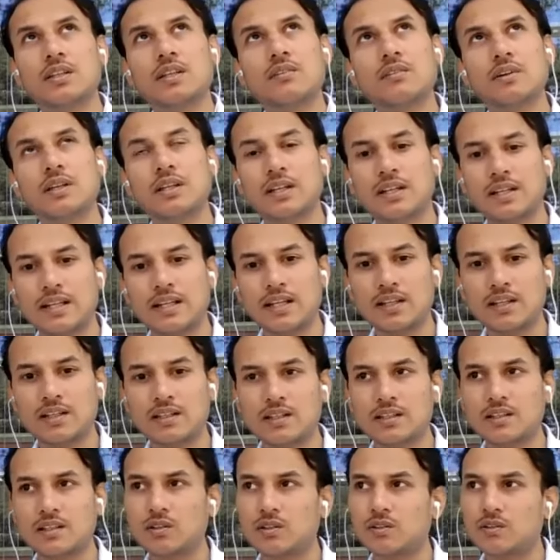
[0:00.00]
ये वाला ट्राई
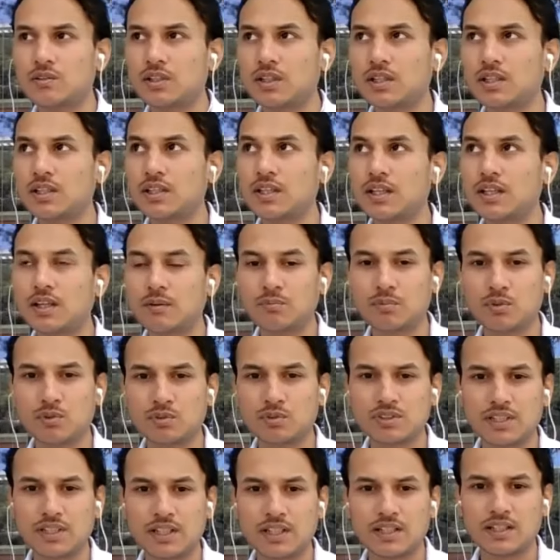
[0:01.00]
कर लेता हूँ नहीं नहीं ये
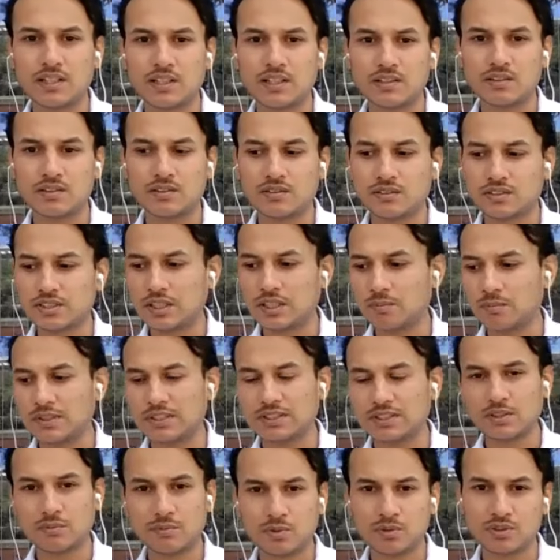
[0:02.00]
अप्रोच ट्राई कर लेता हूँ चार
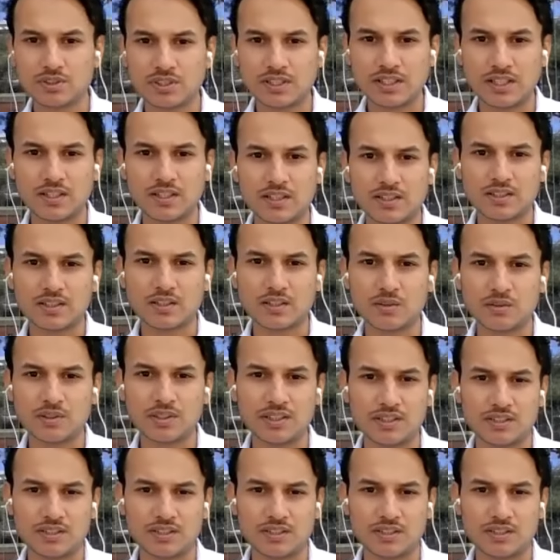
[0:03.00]
पांच अप्रोच ट्राई कर